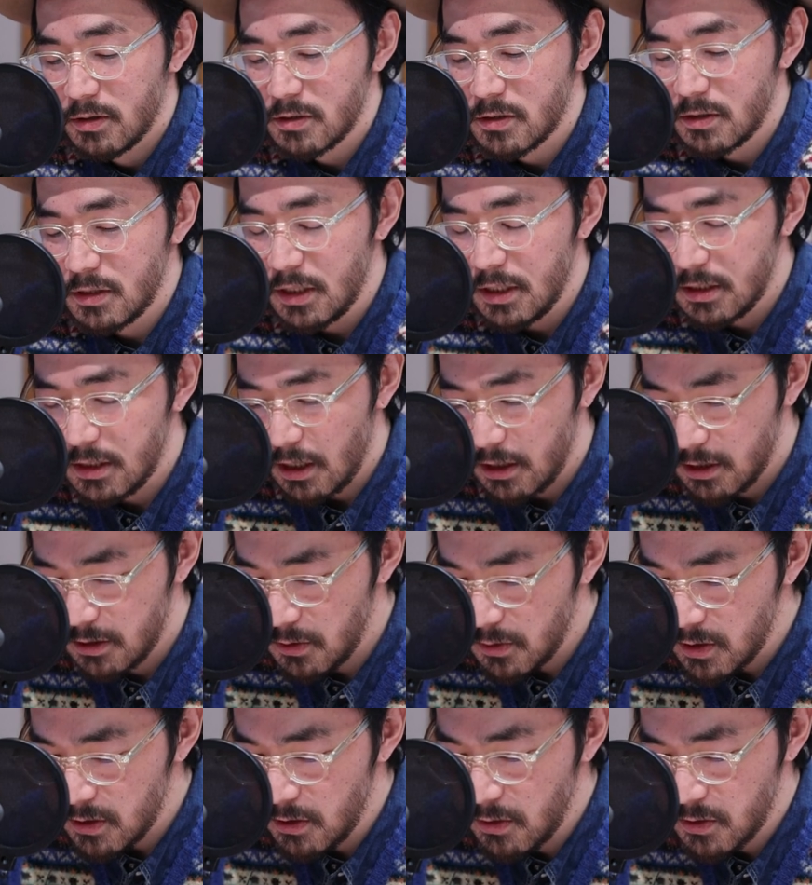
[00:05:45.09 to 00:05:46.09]
ツイッター
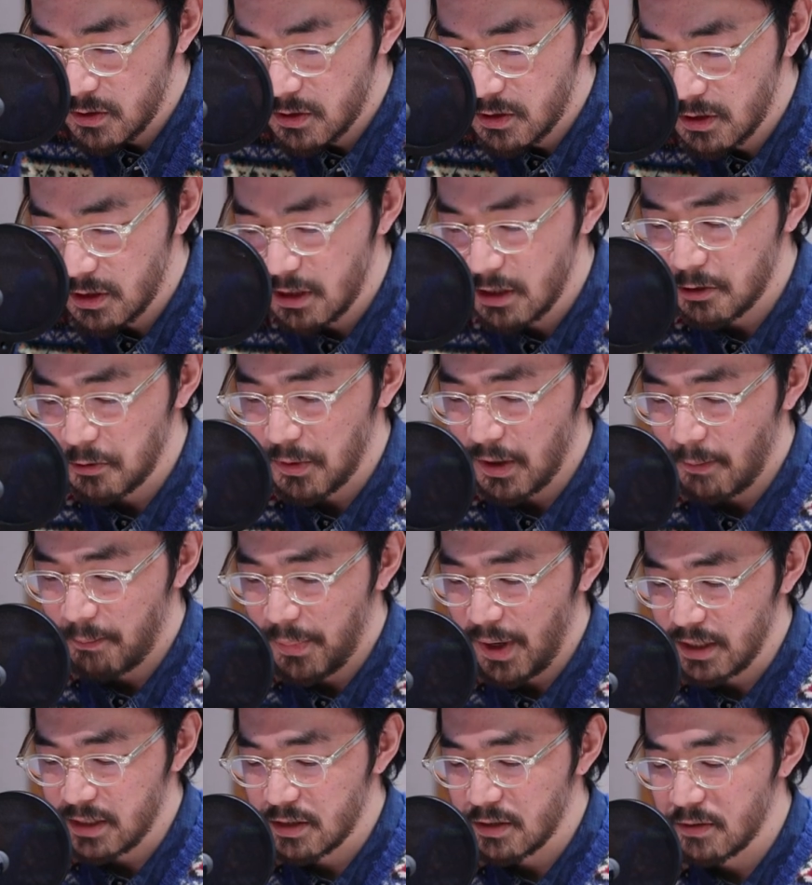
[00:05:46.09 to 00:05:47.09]
一つのツイートが
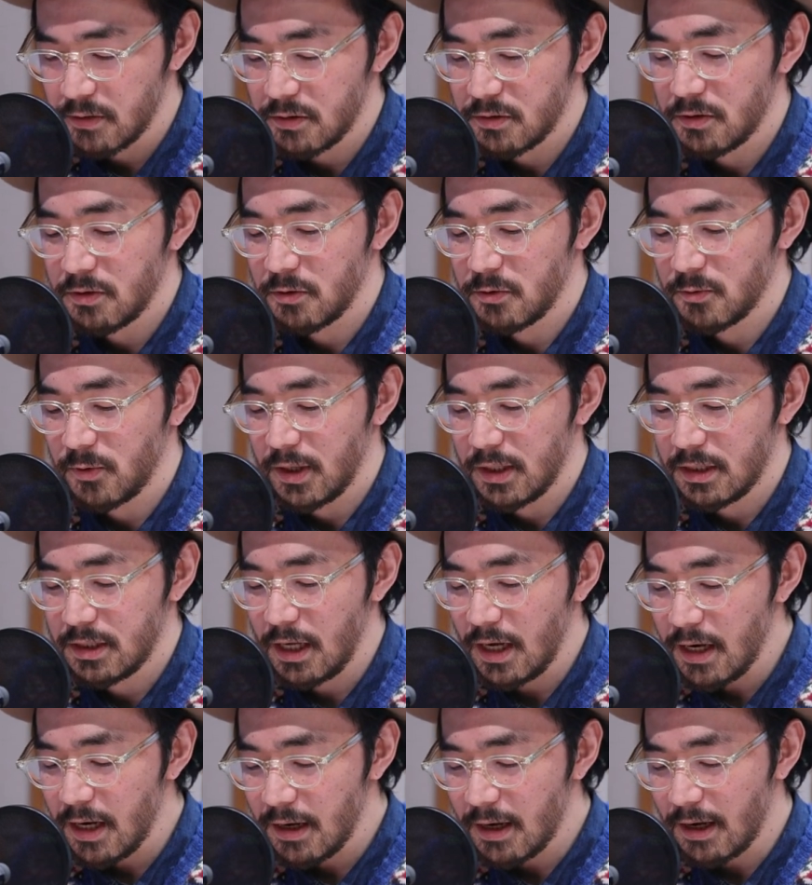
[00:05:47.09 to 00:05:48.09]
バズるっていうのは
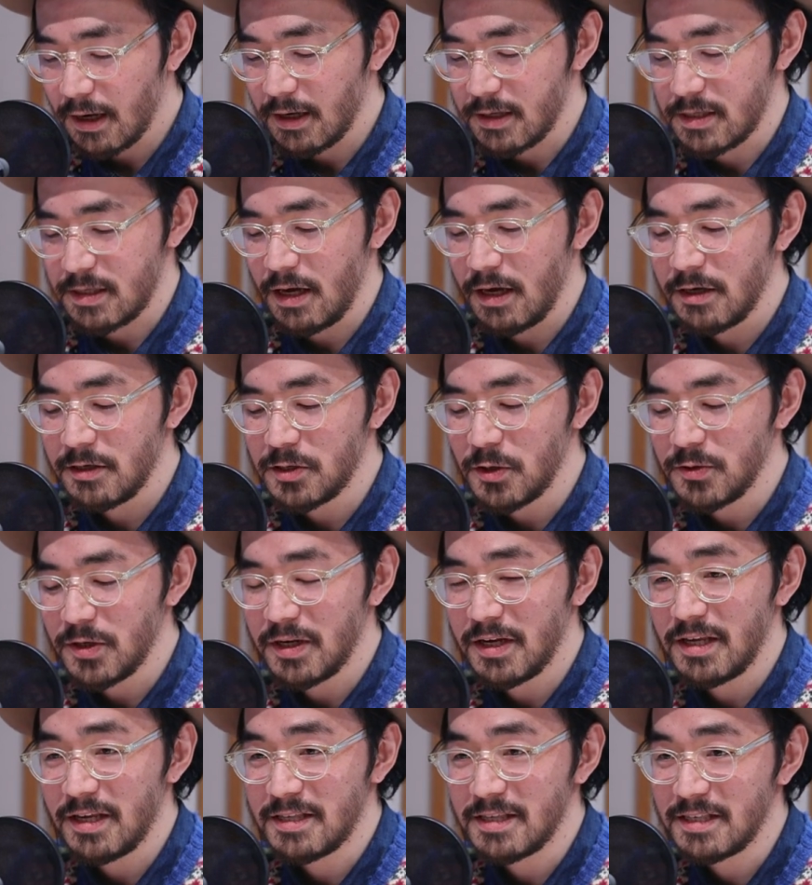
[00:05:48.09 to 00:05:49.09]
誰かが最初
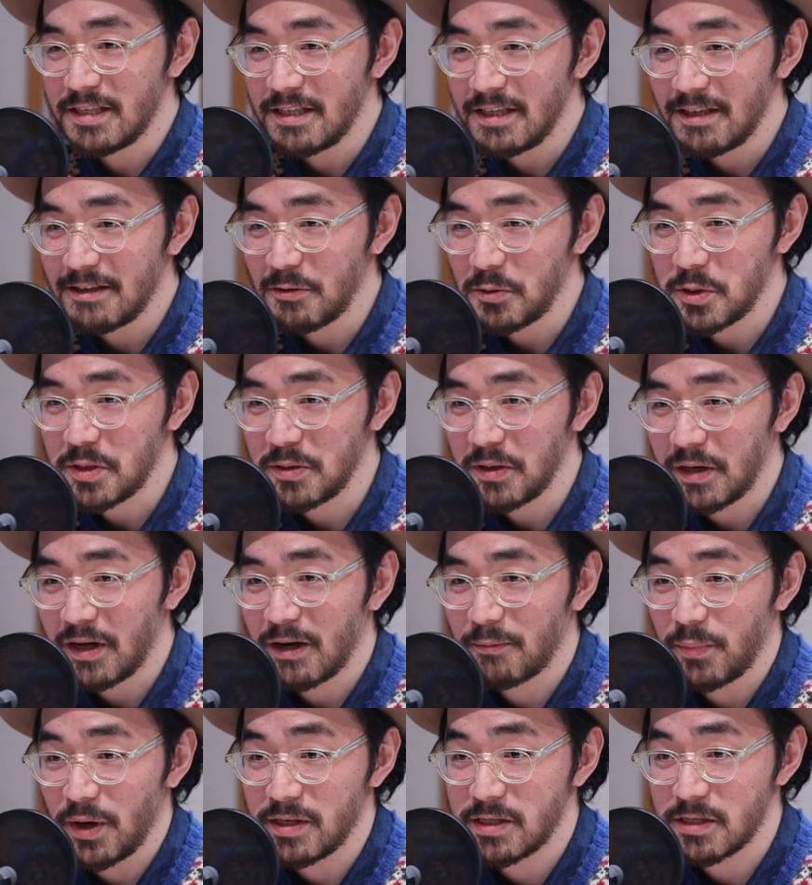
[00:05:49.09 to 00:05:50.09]
にリツイートするか
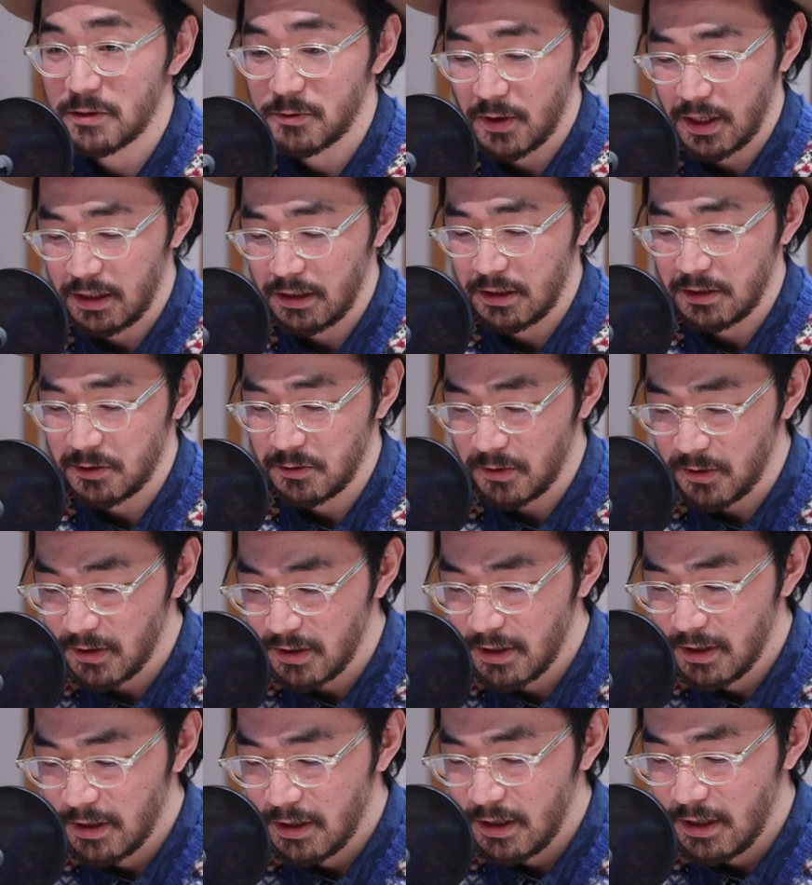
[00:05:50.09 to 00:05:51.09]
らバズるわけでしょ、
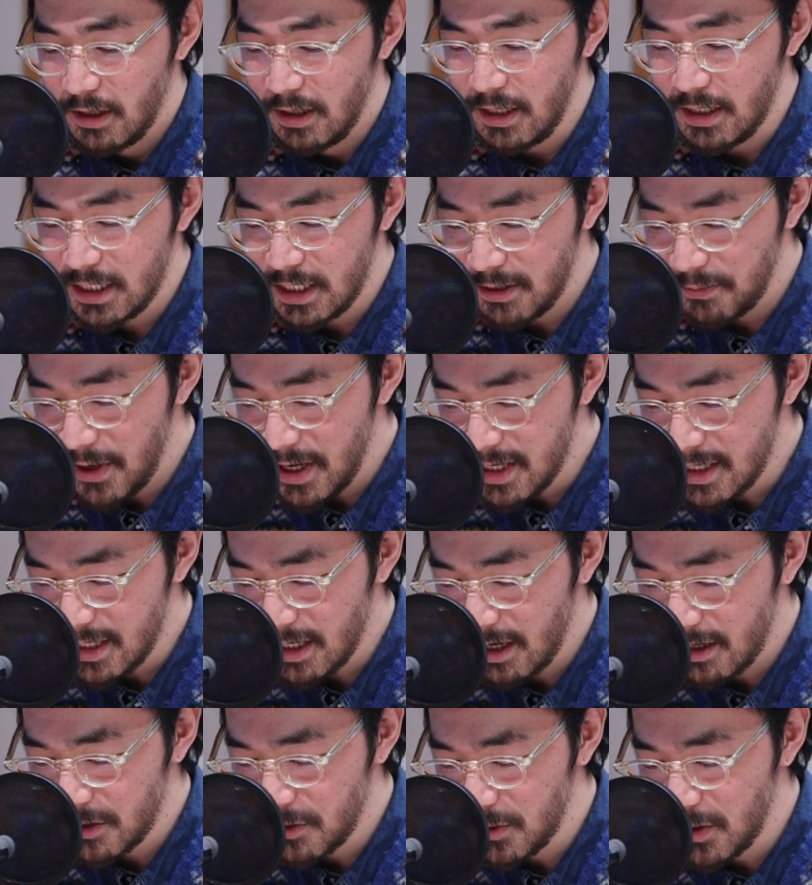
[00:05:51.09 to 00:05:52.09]
はいね、一番
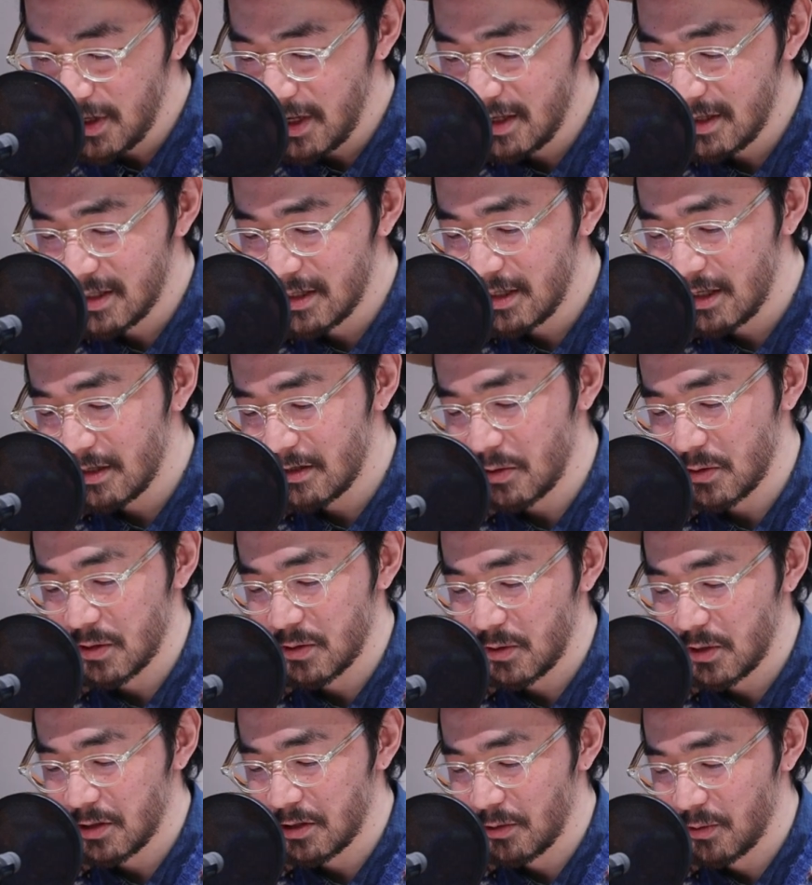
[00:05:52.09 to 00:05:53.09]
最初にリツイート
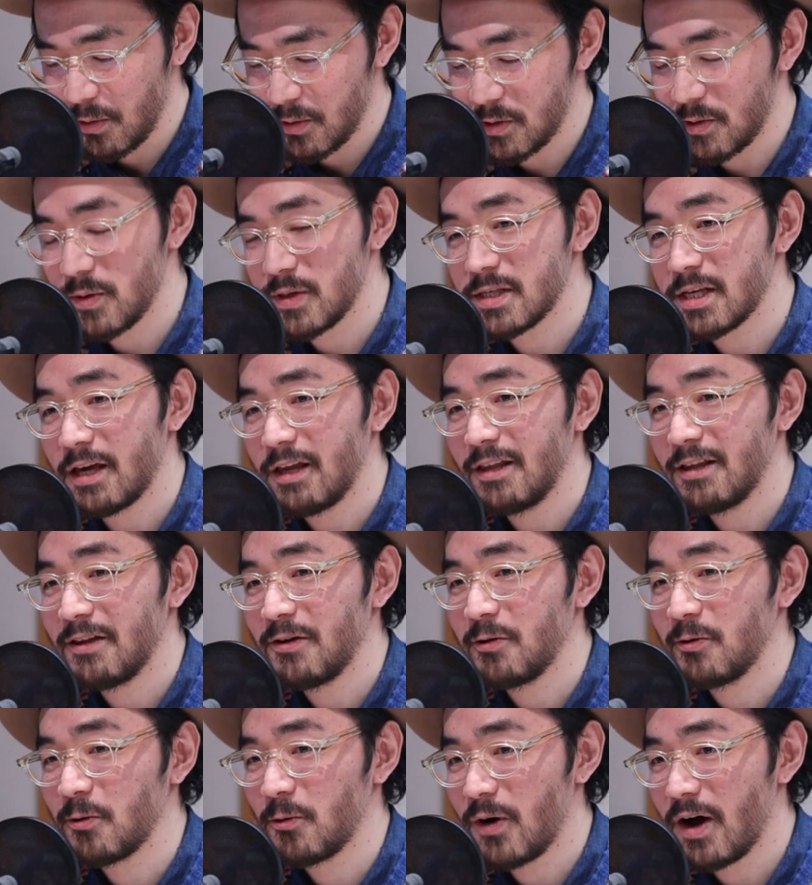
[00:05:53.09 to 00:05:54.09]
する人の存在って
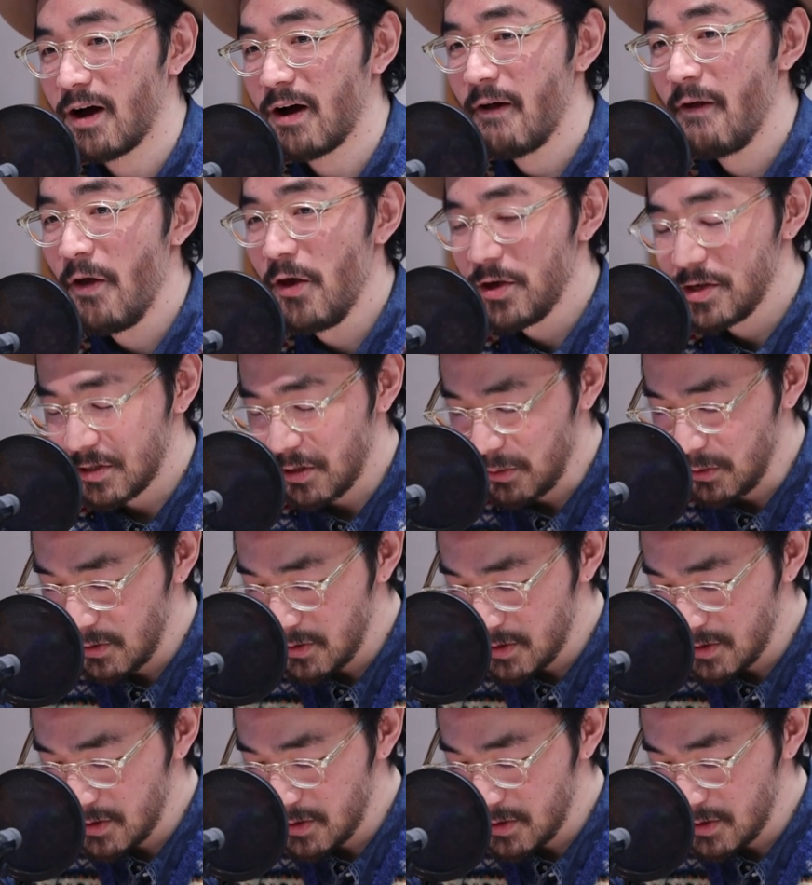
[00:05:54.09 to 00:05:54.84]
いうのは、うん、そ